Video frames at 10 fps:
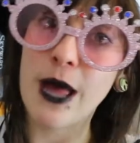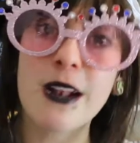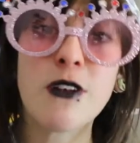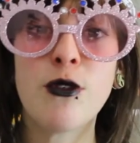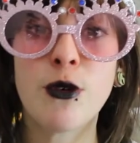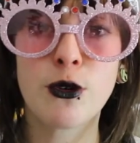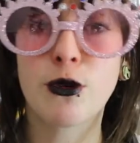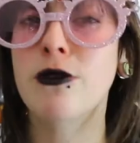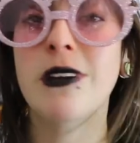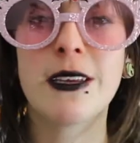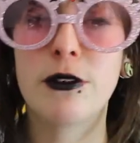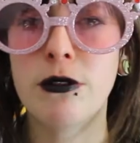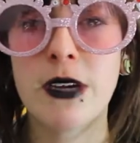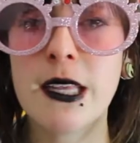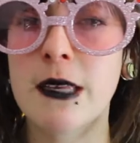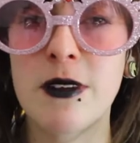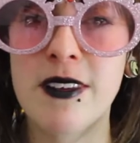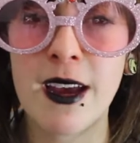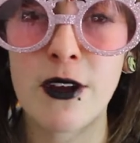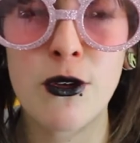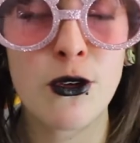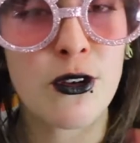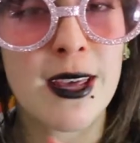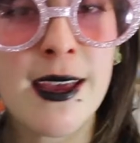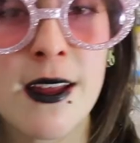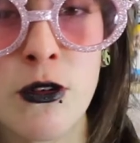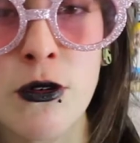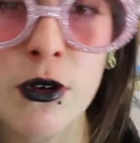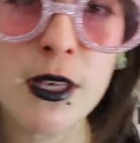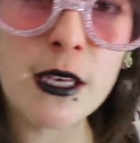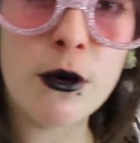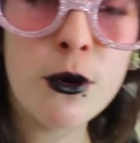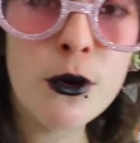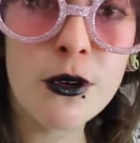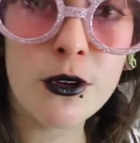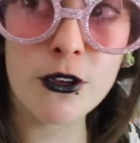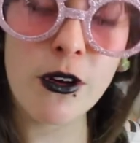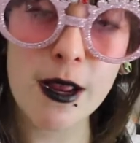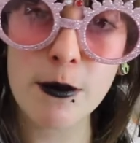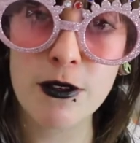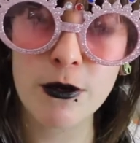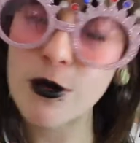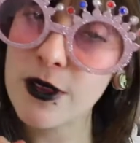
Elle se retrouve à découvrir des mystérieuses créatures qui rôdent dans la maison,